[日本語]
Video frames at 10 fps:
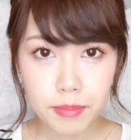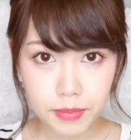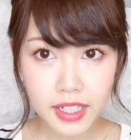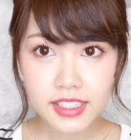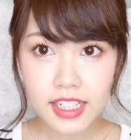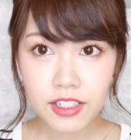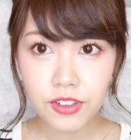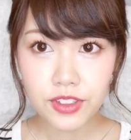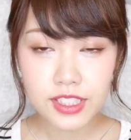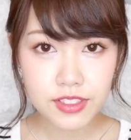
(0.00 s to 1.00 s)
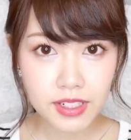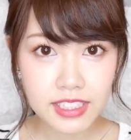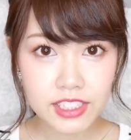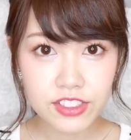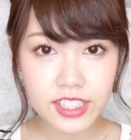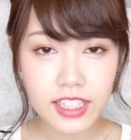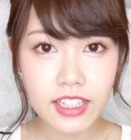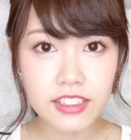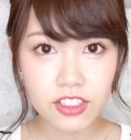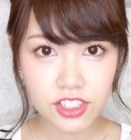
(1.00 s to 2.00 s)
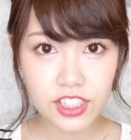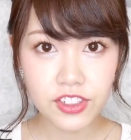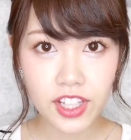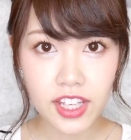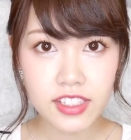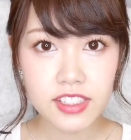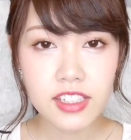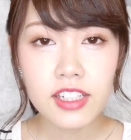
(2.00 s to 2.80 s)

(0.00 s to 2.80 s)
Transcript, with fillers: 皆さんこんにちは、しほチャンネルのしほです。